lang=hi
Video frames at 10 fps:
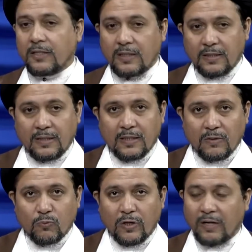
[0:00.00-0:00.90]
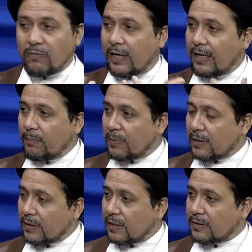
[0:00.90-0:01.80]
धीरे धीरे वो इन्वायरमेंट
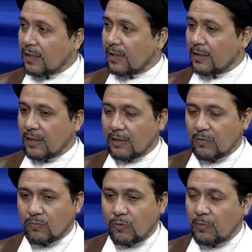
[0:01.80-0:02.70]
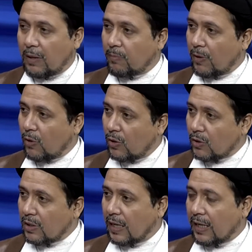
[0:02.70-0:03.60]
बदलता चला गया वो
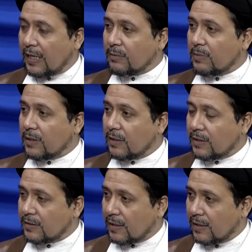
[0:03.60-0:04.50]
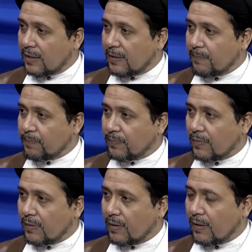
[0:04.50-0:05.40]
माहौल और हालात बदलते चले
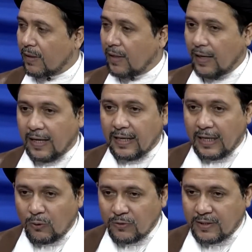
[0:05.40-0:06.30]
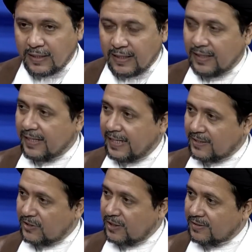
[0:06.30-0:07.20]
गए घरों से
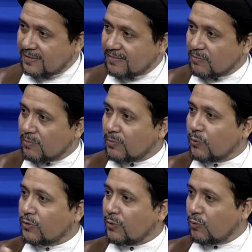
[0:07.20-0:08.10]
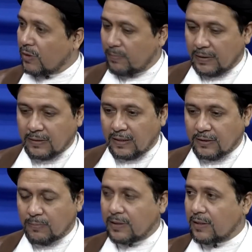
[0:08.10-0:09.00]
एक चीज़ रुखसत हो गई भाई जाहिर
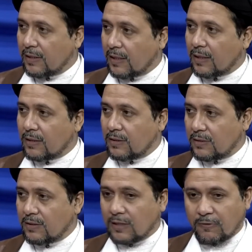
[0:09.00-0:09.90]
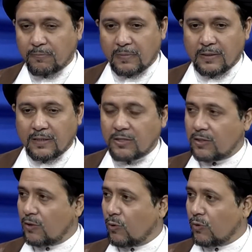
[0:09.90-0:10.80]
सी बात है अगर किसी ज़र्फ में
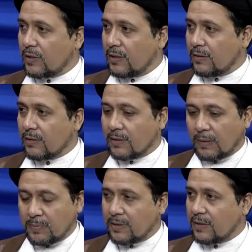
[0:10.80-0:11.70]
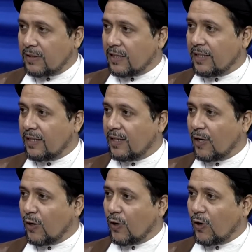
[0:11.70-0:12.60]
दस किलो की कैपेसिटी है
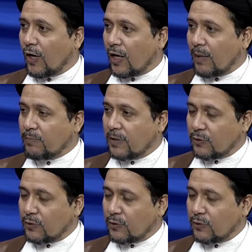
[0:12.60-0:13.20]
जी और आप